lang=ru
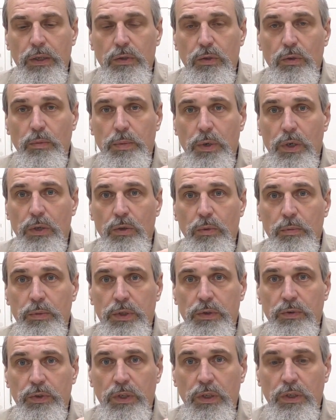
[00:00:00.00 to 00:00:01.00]
то
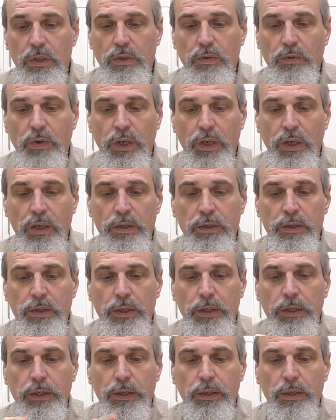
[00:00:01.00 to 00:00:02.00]
продумайте вот этот вариант,
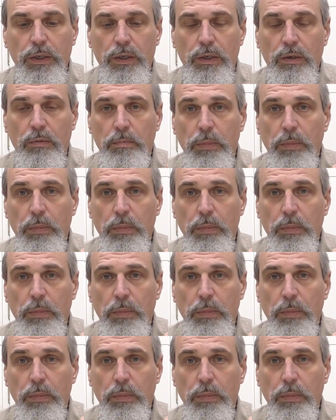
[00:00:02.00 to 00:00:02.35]
э,